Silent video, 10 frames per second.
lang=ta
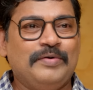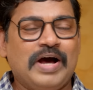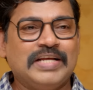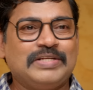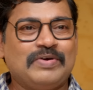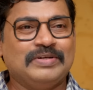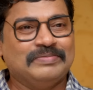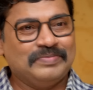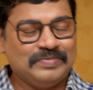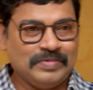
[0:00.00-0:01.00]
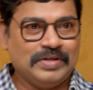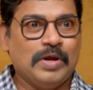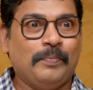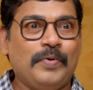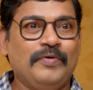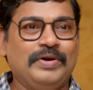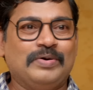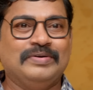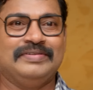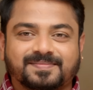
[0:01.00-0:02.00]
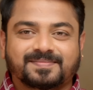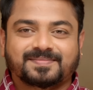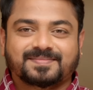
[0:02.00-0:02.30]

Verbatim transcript: என்னோட ஆசிர்வாதம் எப்பவுமே இருக்கும்